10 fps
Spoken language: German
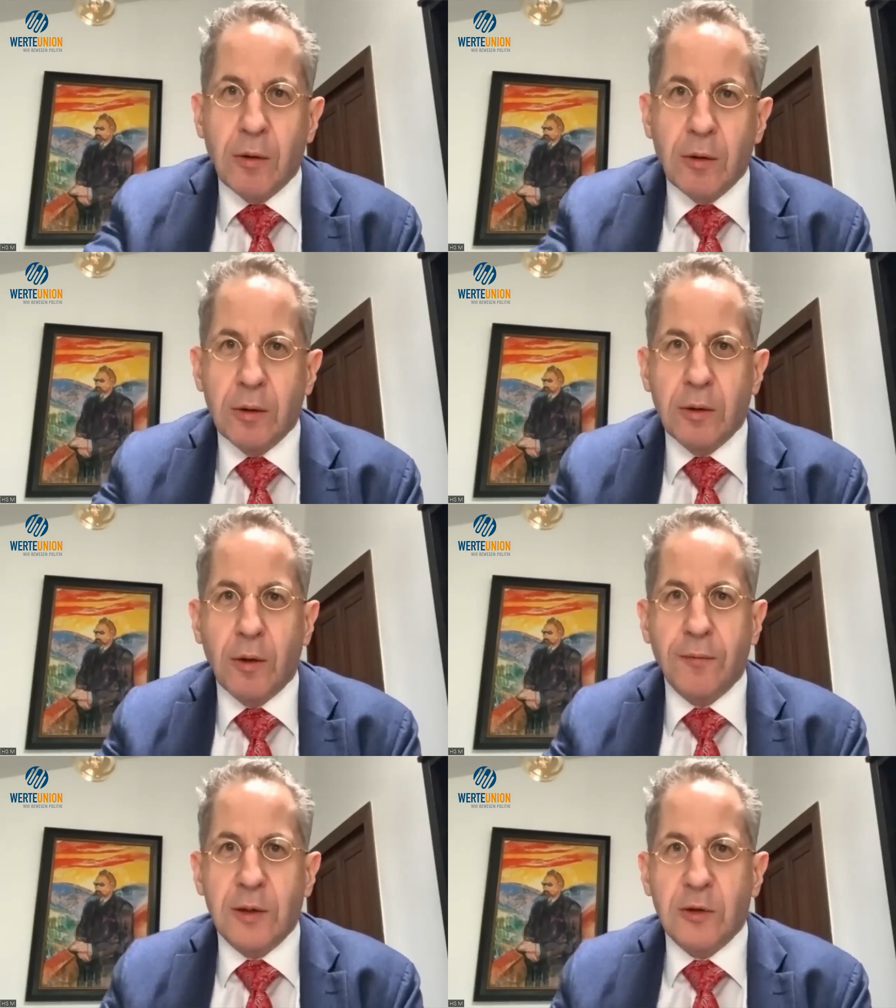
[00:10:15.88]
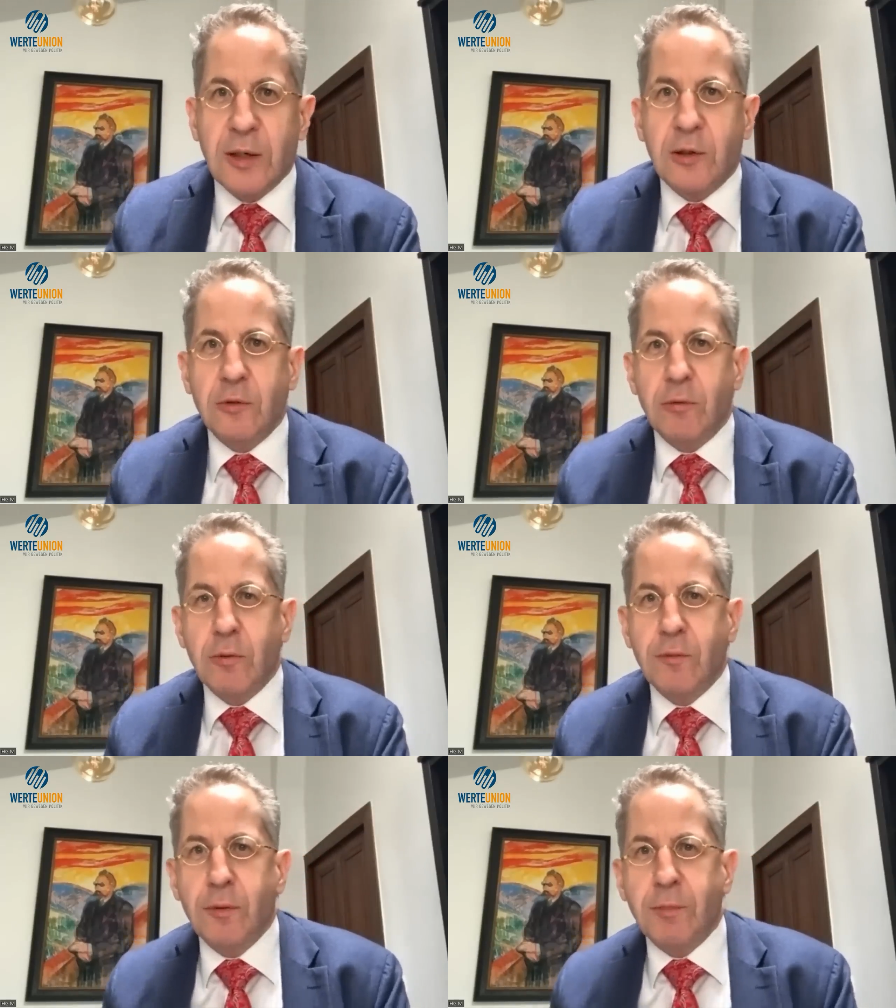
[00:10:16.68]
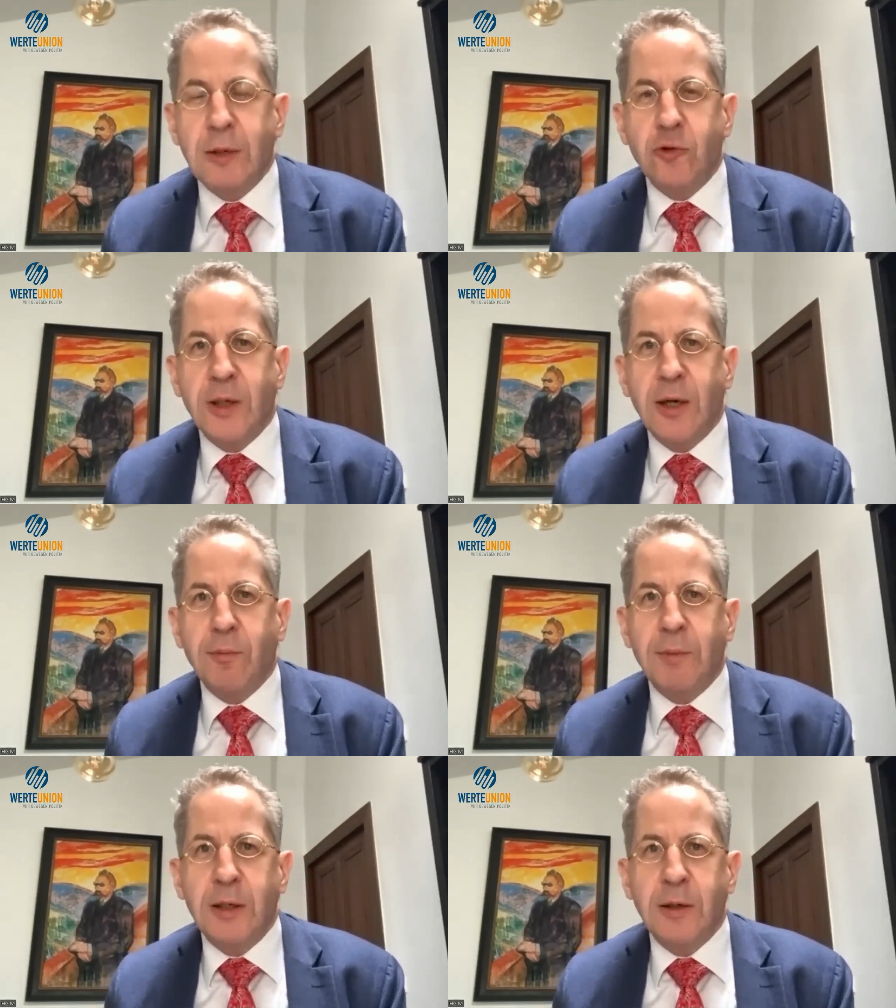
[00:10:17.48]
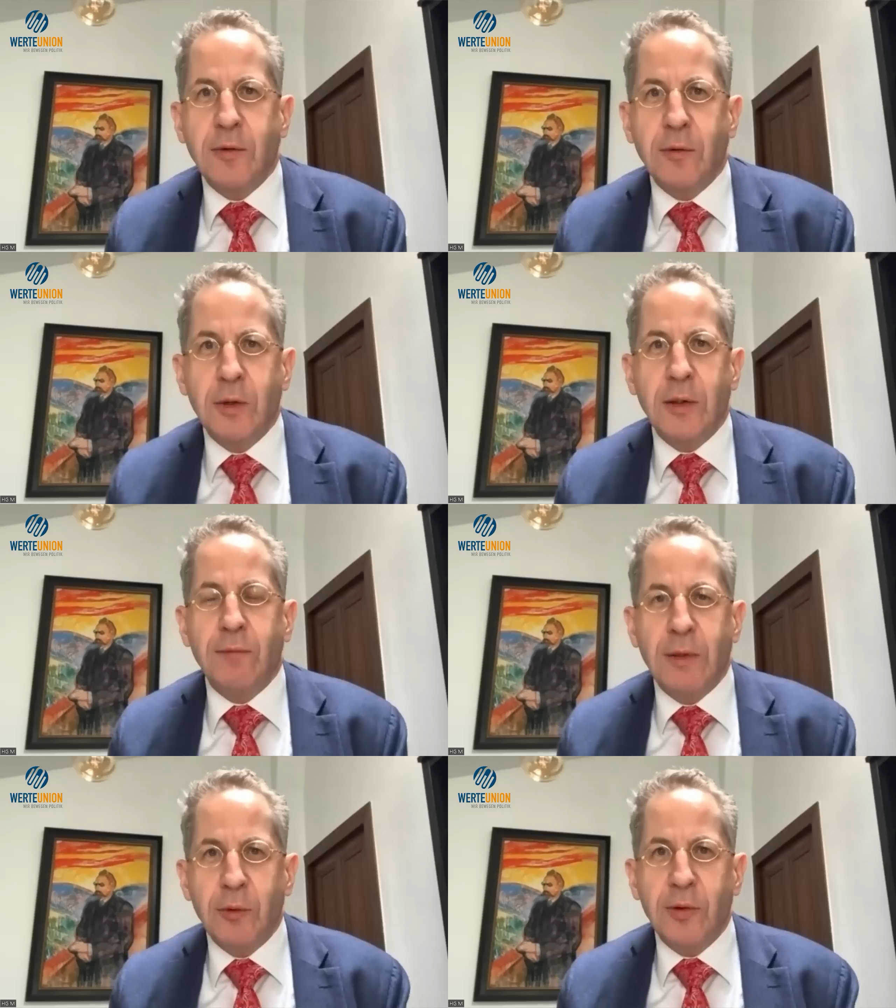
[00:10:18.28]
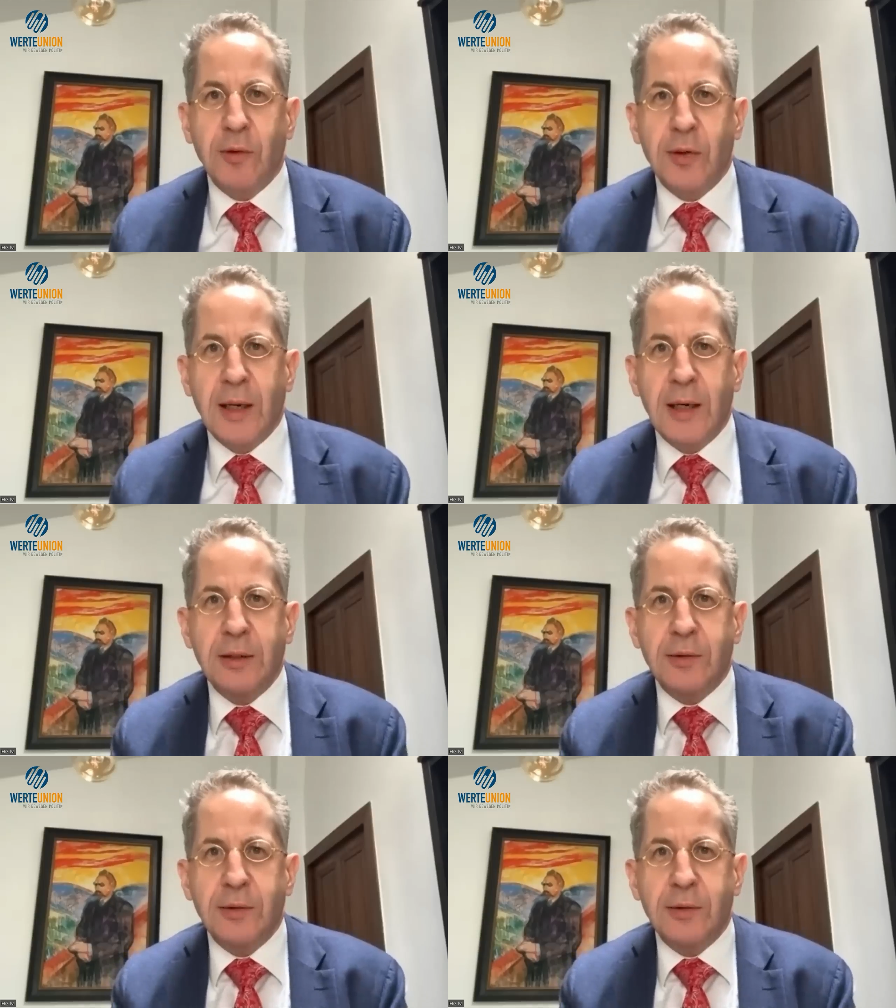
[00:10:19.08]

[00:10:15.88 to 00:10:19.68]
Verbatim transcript: äh, öffentlich-rechtlichen Rundfunk, bei den Staatsmedien so ist, wir müssen zahlen.